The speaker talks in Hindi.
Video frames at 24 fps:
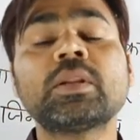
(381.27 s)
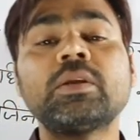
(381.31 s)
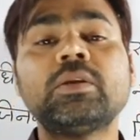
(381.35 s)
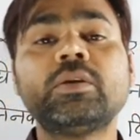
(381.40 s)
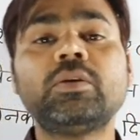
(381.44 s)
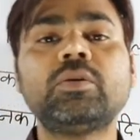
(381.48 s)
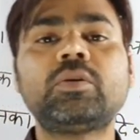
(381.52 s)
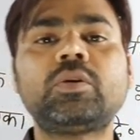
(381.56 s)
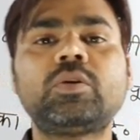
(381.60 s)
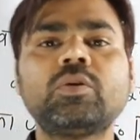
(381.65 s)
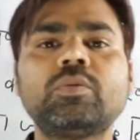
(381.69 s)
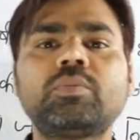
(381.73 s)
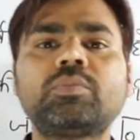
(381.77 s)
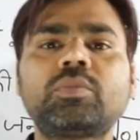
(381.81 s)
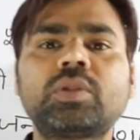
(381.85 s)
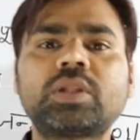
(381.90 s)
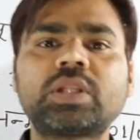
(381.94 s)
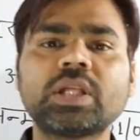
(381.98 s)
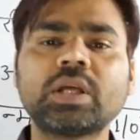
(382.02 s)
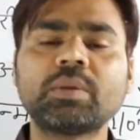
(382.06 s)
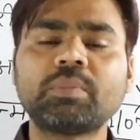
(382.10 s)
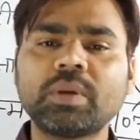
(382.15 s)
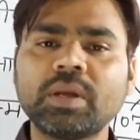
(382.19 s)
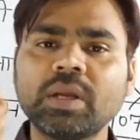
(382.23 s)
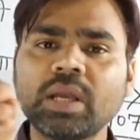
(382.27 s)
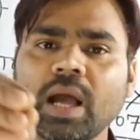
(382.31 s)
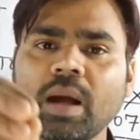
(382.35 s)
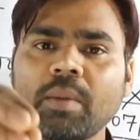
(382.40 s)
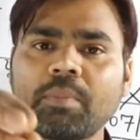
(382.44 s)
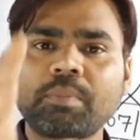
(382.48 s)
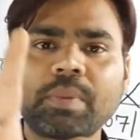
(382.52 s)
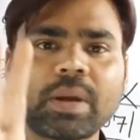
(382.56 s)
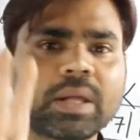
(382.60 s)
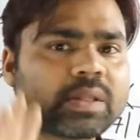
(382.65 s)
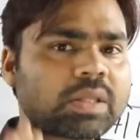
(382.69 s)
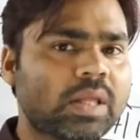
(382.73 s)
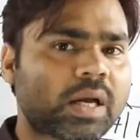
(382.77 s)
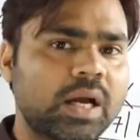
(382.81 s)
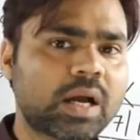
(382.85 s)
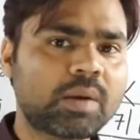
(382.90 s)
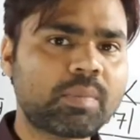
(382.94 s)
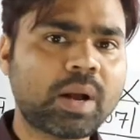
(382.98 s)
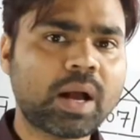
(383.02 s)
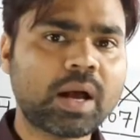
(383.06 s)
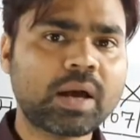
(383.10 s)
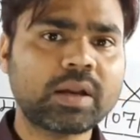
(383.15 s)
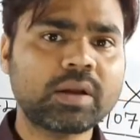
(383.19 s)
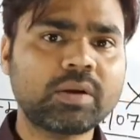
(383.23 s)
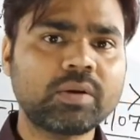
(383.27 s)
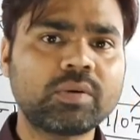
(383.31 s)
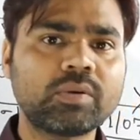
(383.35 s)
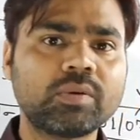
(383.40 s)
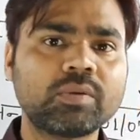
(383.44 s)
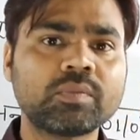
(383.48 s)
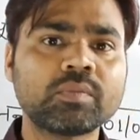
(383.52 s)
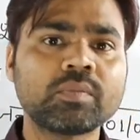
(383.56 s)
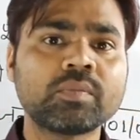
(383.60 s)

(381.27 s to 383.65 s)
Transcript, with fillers: यूट्यूब से भी आप पैसा कमा रहे हो